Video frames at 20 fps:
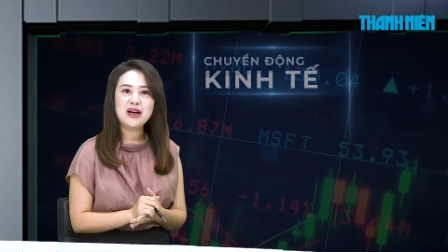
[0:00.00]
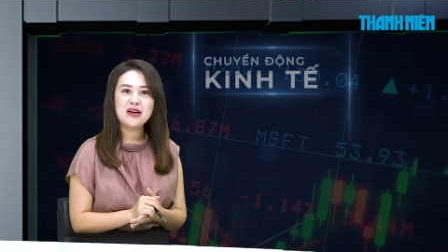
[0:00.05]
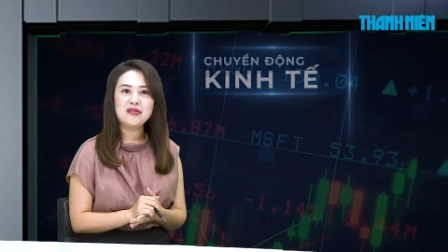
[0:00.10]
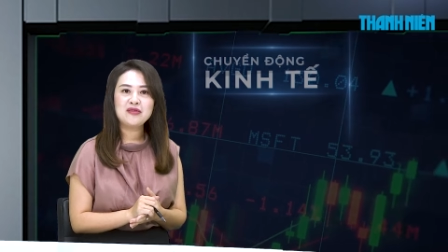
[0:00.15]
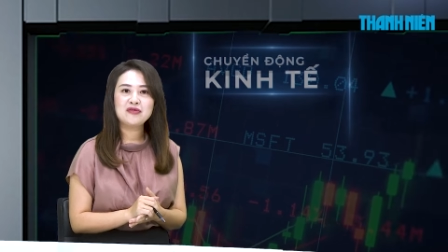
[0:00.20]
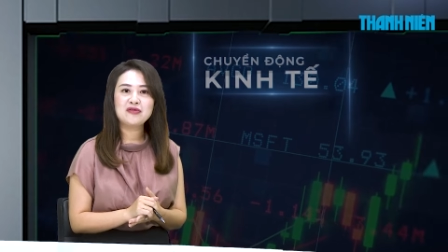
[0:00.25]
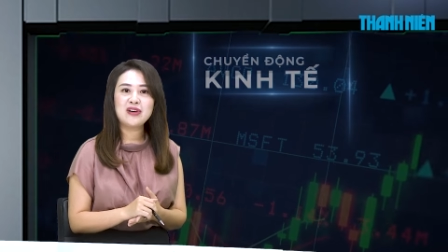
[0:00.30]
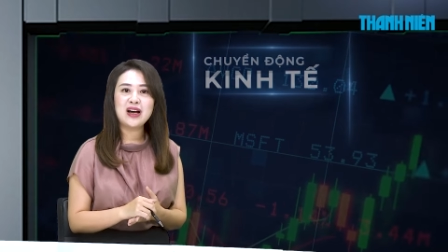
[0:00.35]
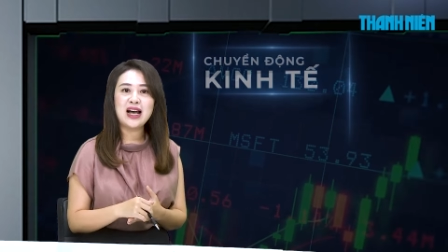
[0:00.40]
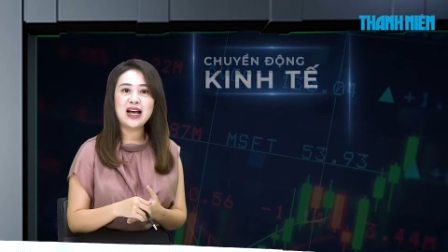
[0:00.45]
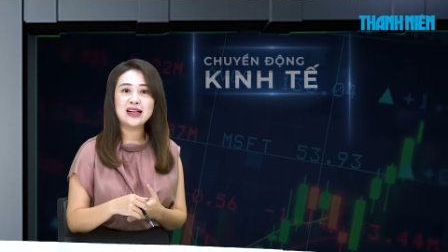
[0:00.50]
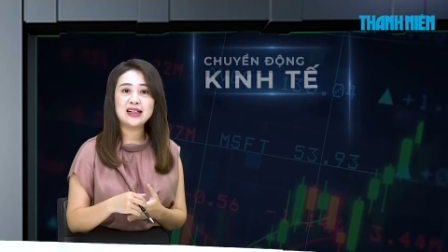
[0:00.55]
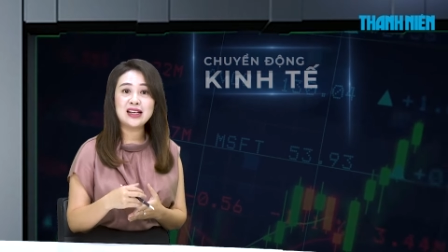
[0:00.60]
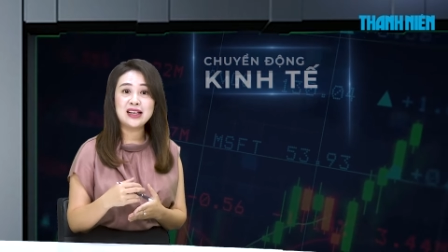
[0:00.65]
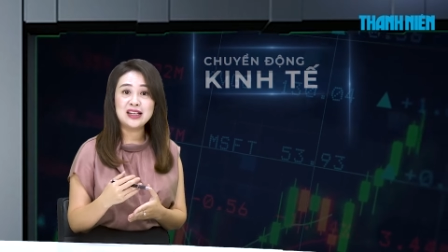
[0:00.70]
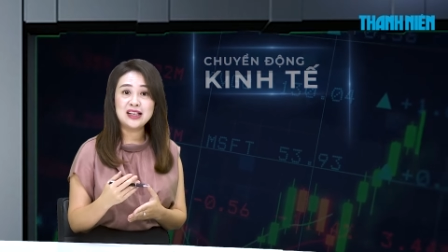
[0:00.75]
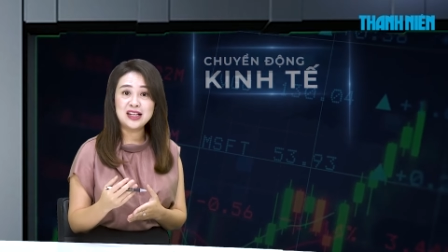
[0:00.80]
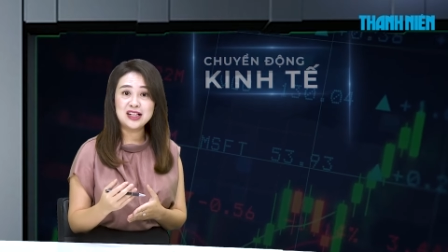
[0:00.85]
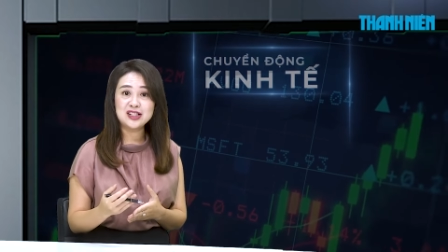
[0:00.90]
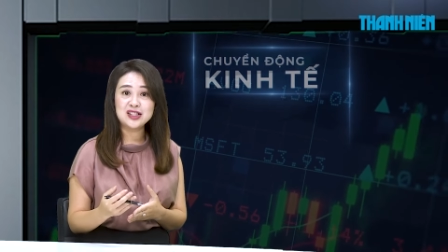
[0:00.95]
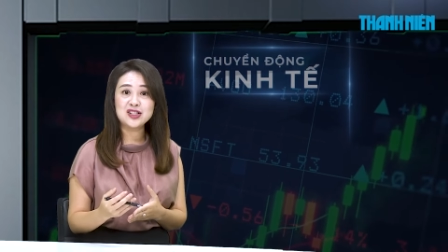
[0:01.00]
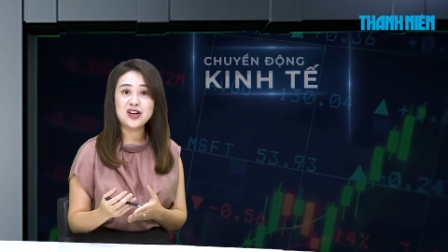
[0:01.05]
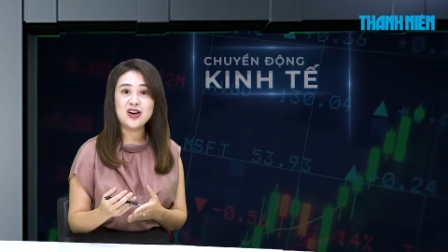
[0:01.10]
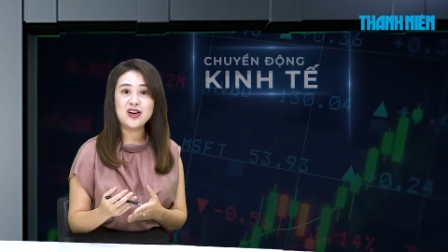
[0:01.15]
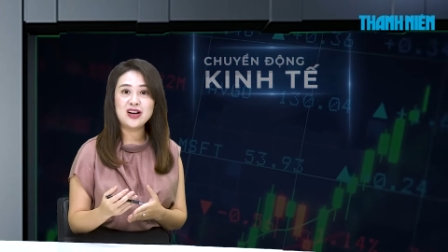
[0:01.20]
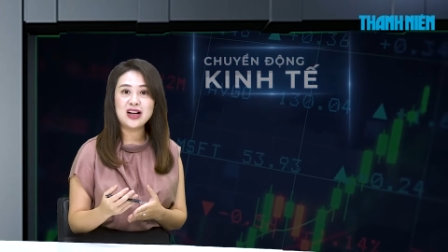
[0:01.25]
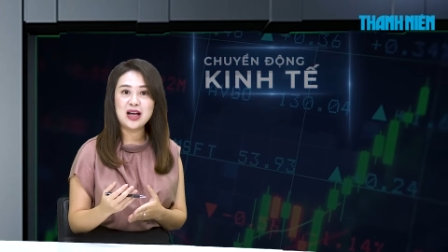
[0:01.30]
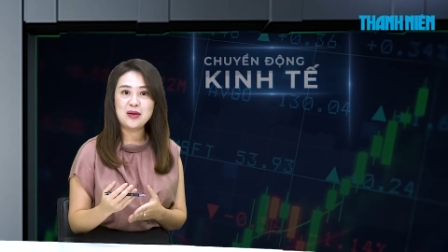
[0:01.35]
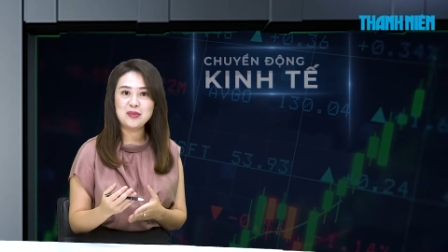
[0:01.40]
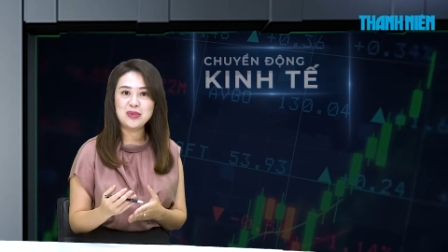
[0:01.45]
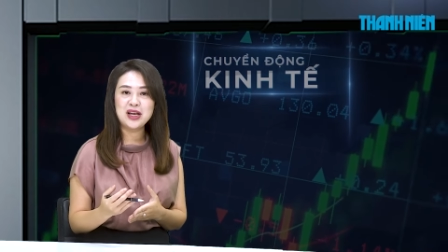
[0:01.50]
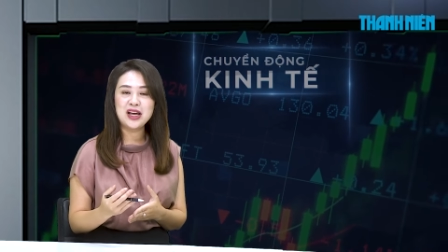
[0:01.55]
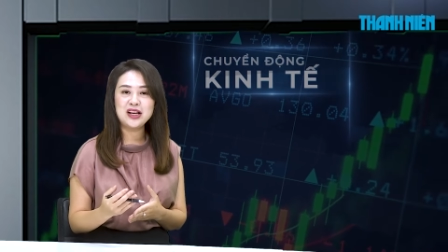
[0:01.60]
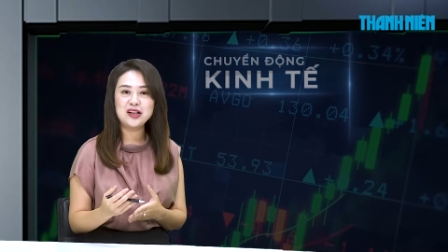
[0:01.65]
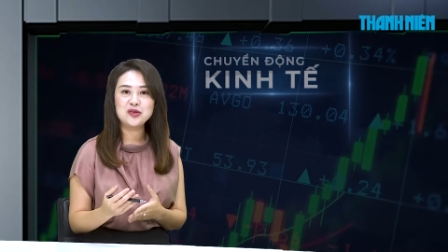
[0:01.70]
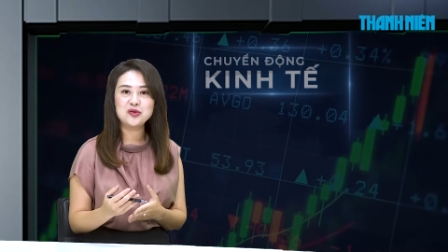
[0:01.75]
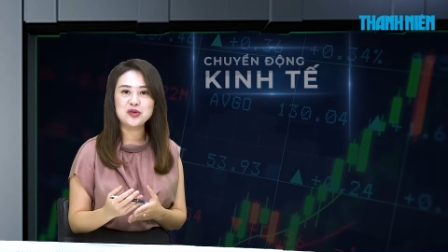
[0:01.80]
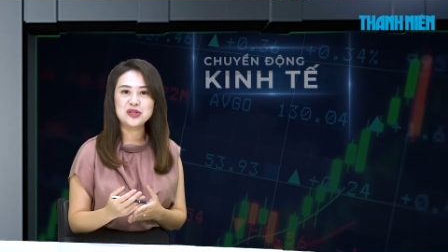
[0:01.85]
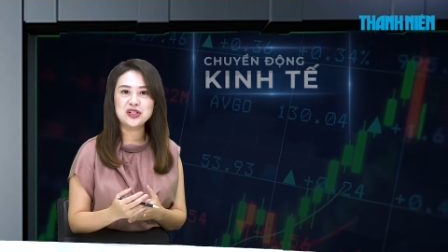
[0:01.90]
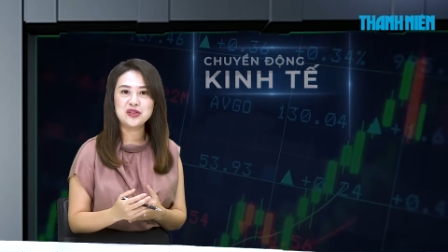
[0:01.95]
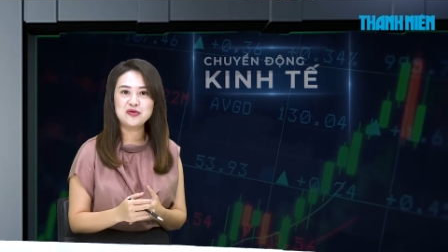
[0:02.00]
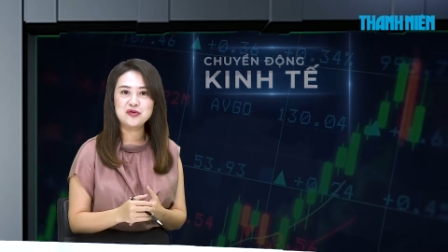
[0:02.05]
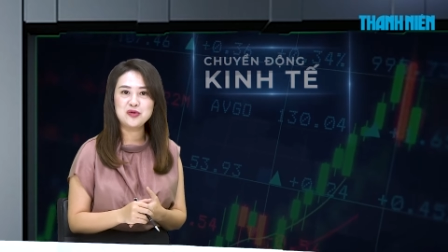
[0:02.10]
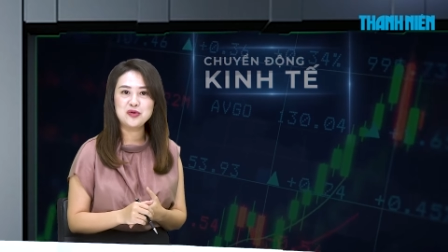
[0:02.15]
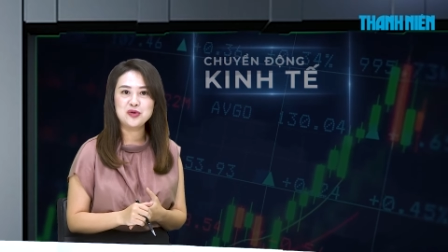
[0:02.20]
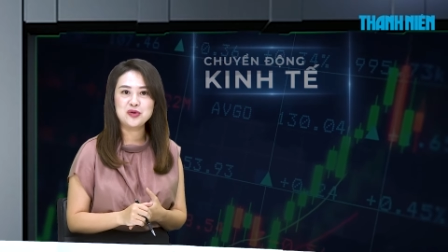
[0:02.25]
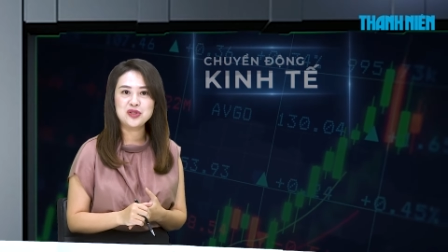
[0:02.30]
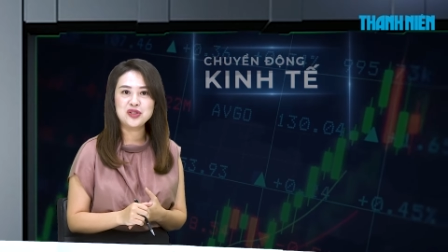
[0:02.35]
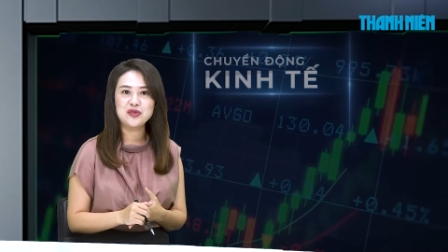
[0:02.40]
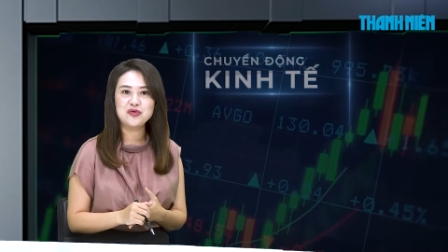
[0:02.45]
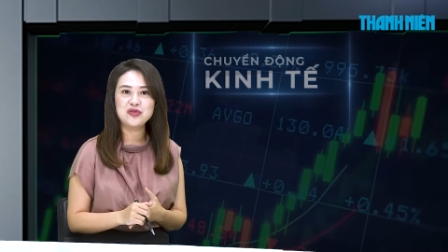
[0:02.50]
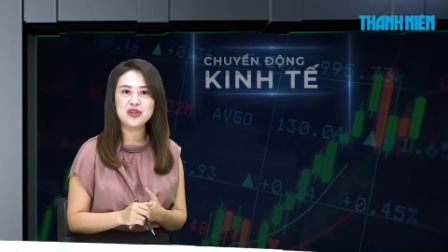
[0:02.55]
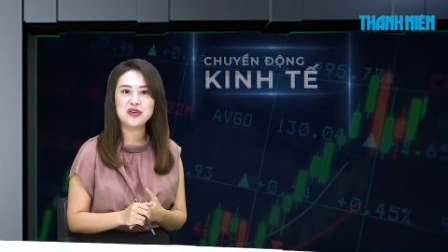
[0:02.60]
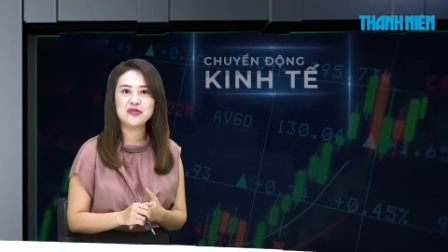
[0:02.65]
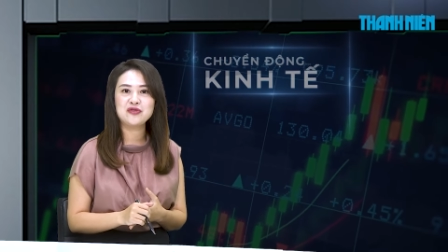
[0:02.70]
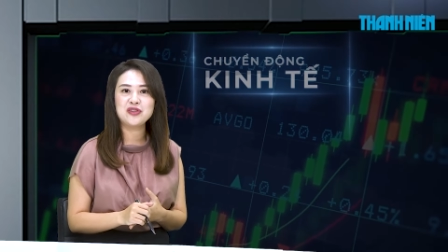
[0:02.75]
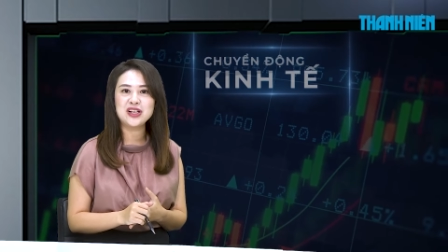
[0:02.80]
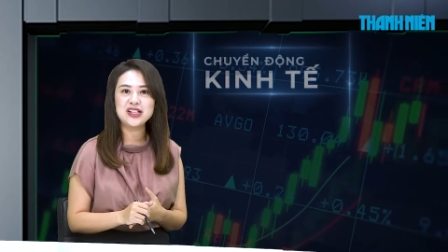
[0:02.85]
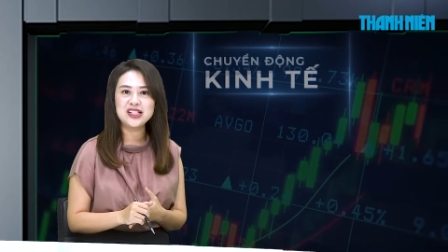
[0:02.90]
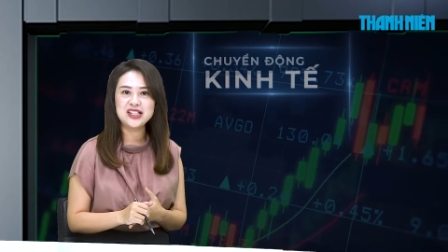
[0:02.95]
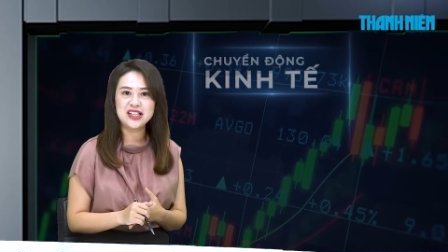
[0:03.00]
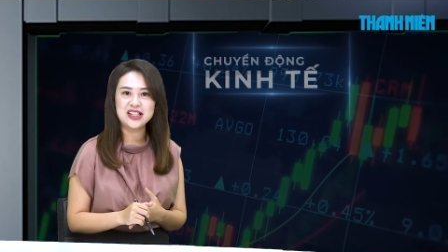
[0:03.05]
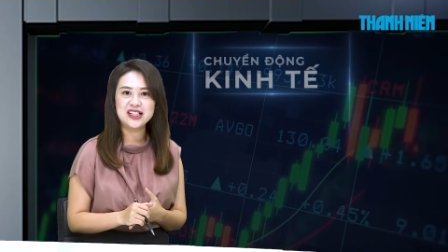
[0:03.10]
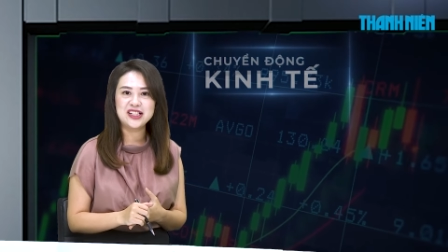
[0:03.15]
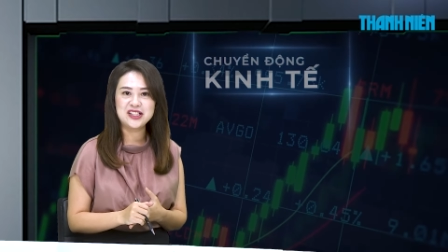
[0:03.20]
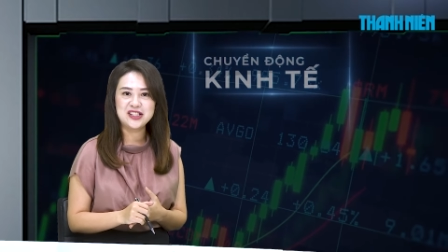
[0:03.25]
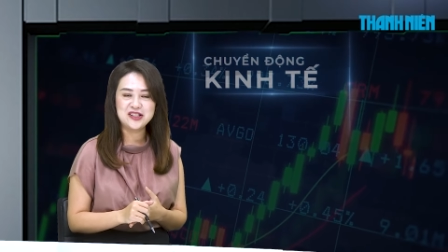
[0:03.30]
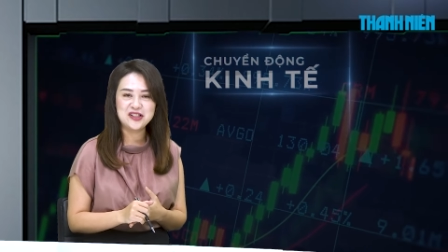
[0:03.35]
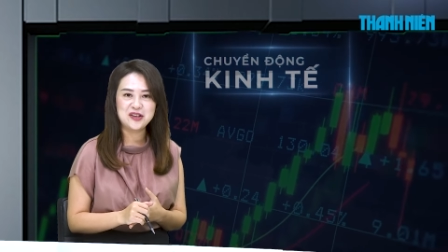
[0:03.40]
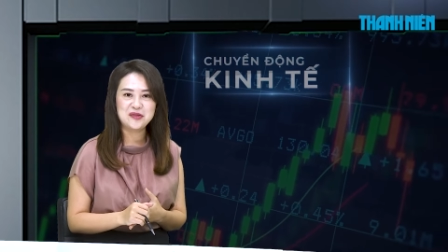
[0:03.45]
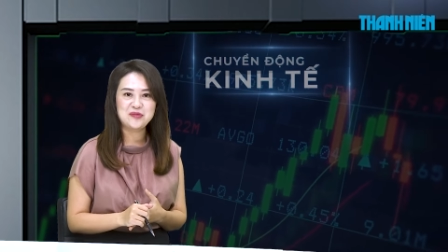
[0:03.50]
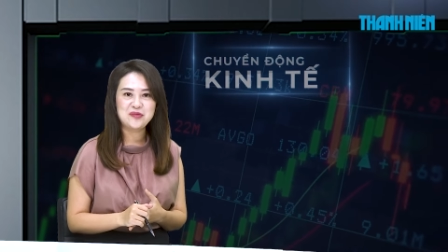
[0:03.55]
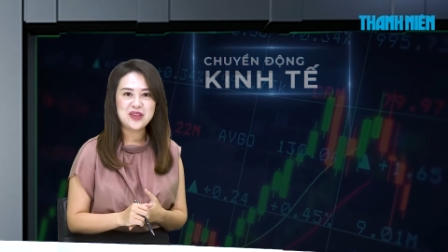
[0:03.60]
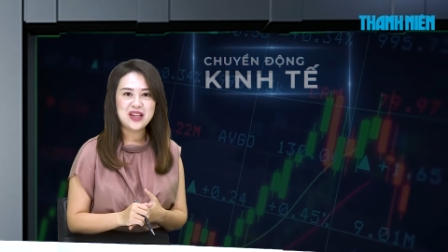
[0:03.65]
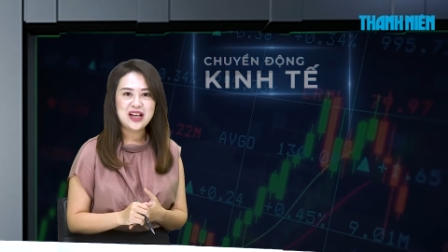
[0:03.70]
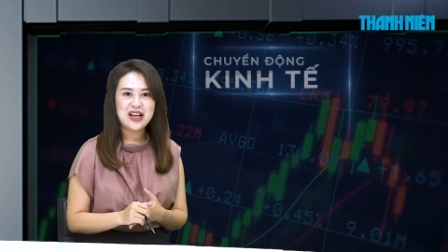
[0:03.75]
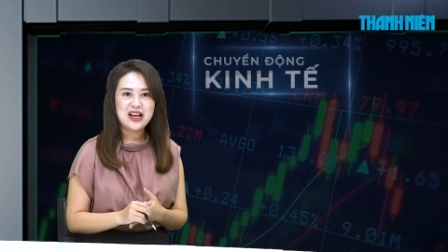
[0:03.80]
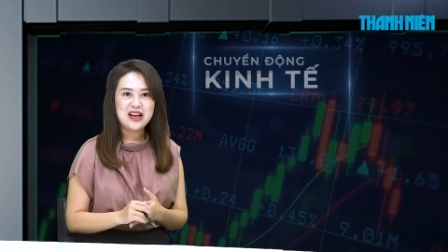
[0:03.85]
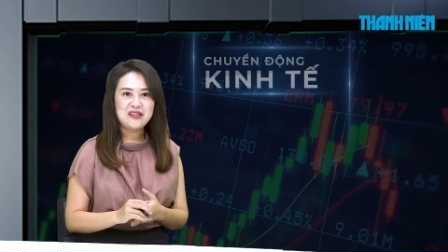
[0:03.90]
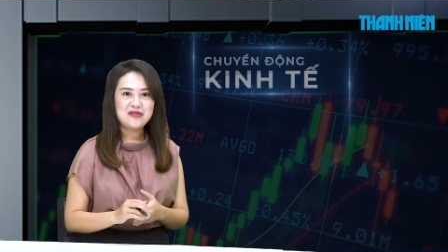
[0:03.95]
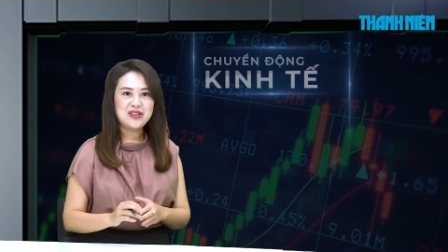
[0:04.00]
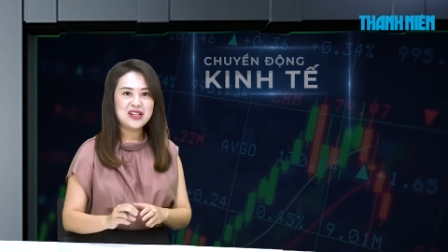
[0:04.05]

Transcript: và thể hiện rõ cam kết của chính phủ trong việc phát triển thị trường. Và